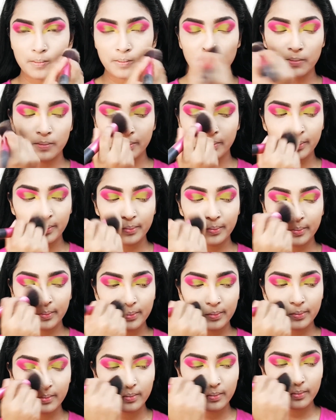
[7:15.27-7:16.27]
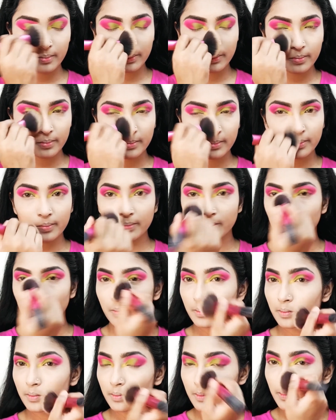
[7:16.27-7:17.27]
আমার বেস
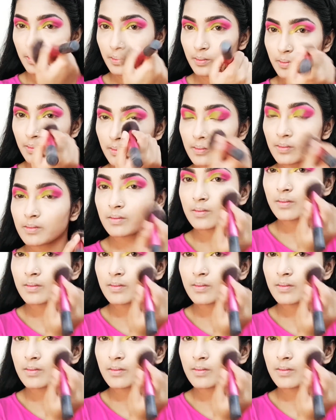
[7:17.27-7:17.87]
সেট করার ডান